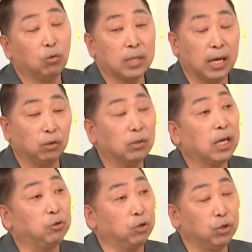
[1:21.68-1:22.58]
都在都
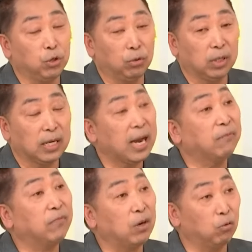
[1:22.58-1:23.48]
在寻求一个
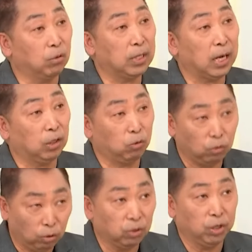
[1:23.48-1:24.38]
南方国家的
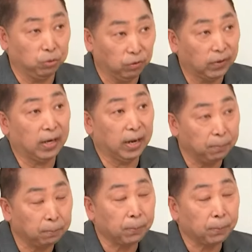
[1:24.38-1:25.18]
共同解决方案，